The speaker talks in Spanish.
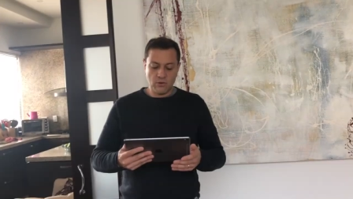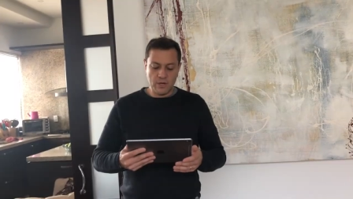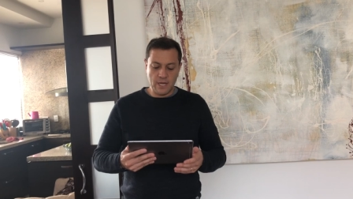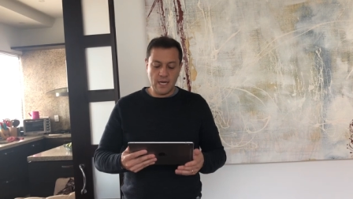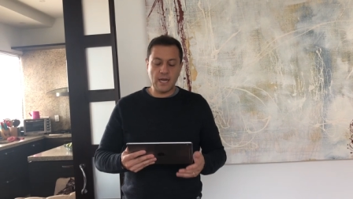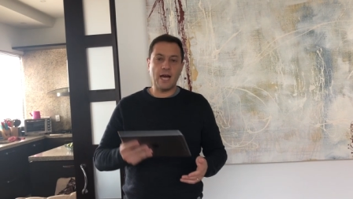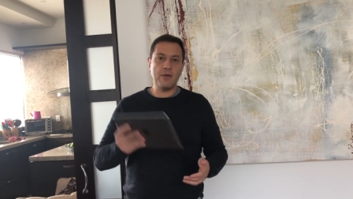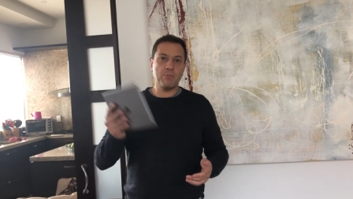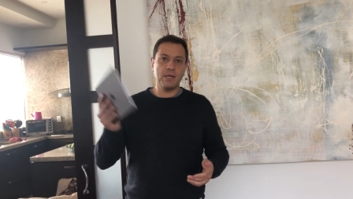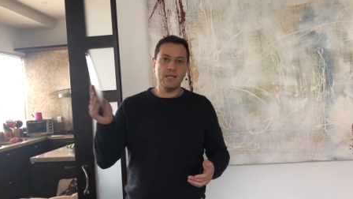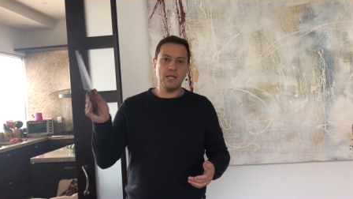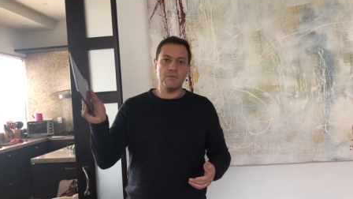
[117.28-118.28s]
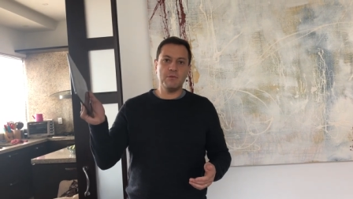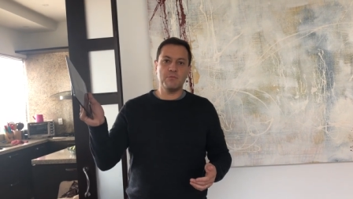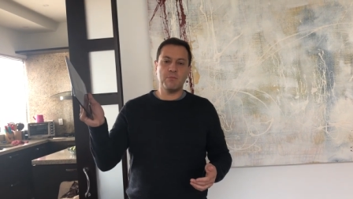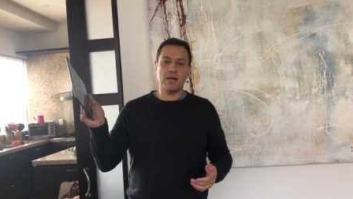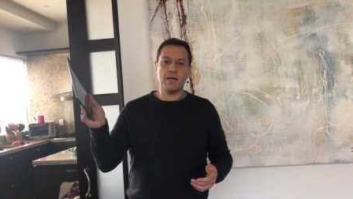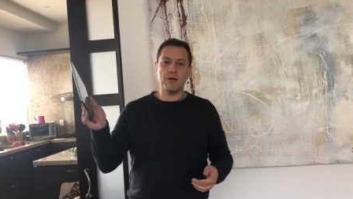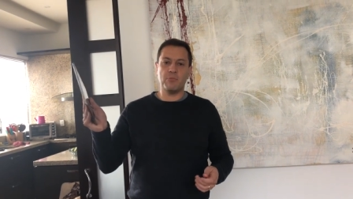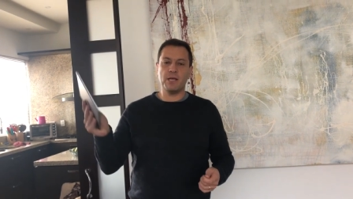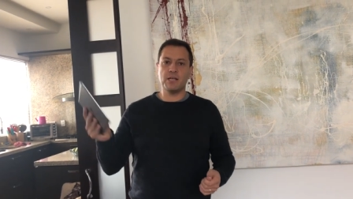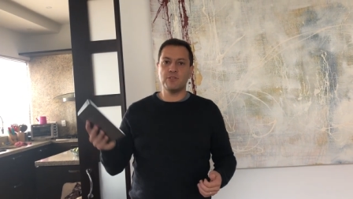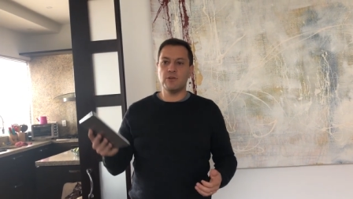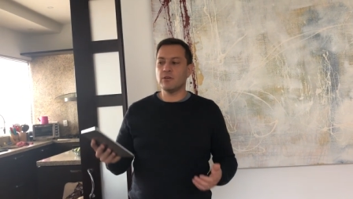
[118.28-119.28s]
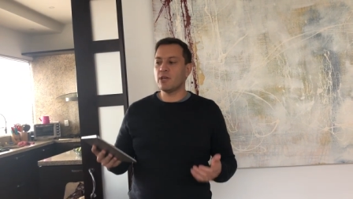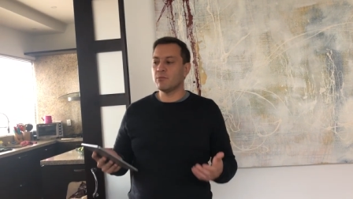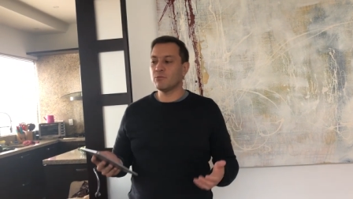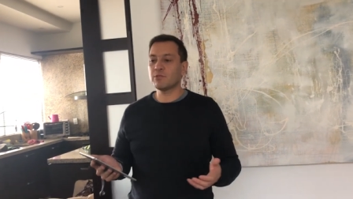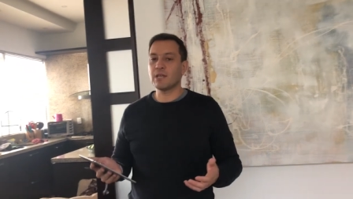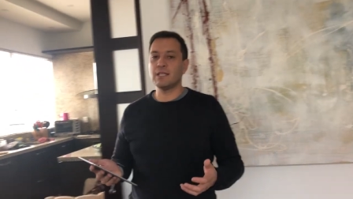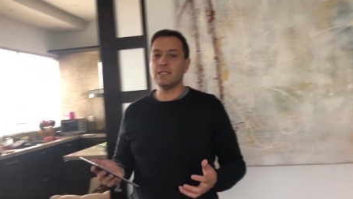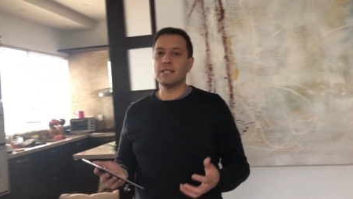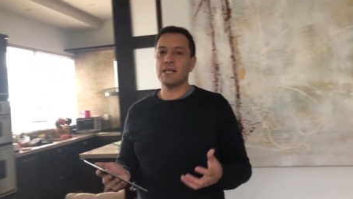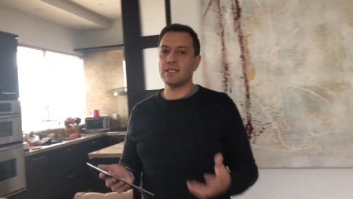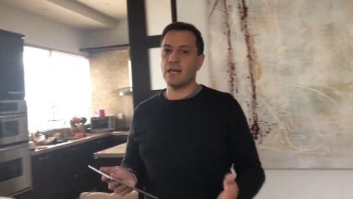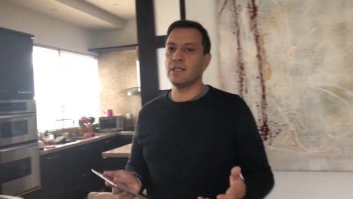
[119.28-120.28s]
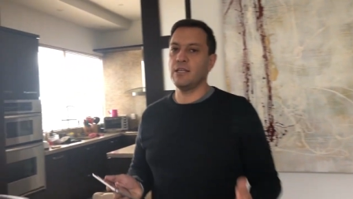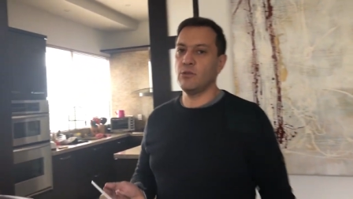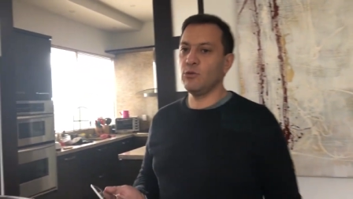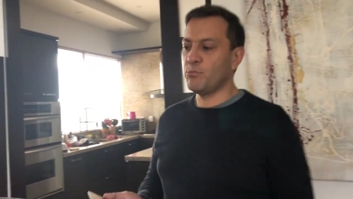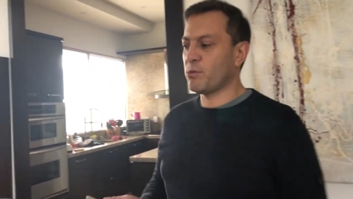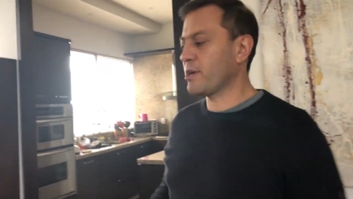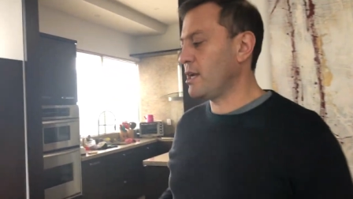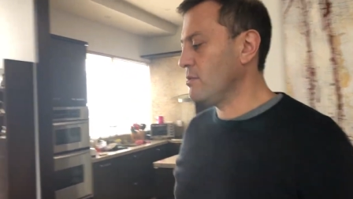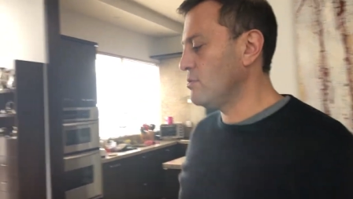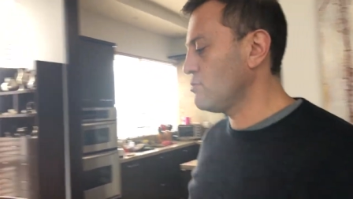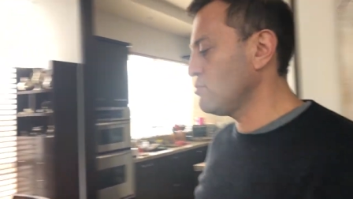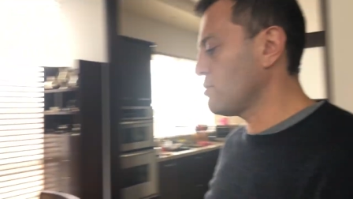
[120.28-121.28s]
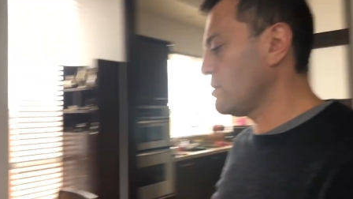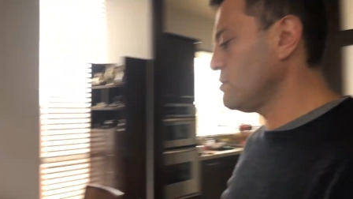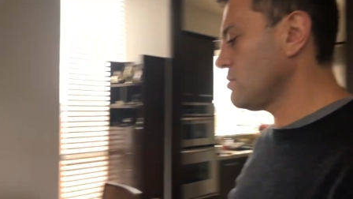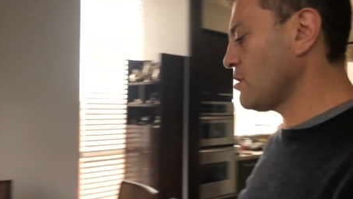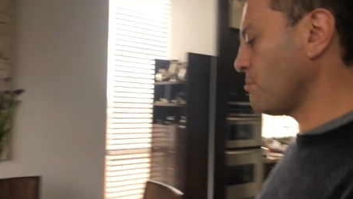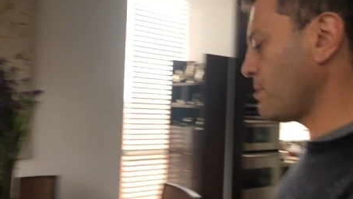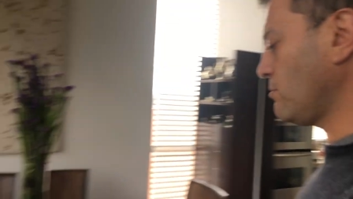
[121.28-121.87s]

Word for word: Con el iPad y la misma aplicación quiero mostrarles la exactitud porque algunos usuarios nos han